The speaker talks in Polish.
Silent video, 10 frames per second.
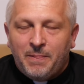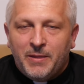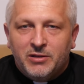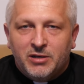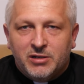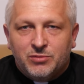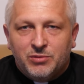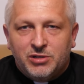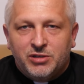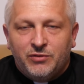
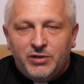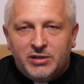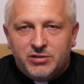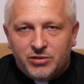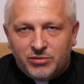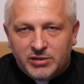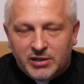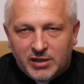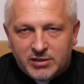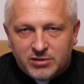interesuje się fikcją
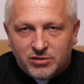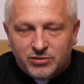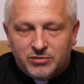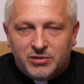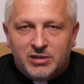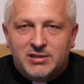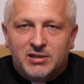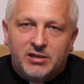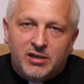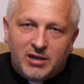literacką,
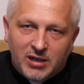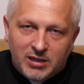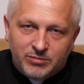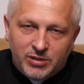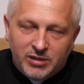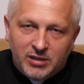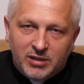serialami,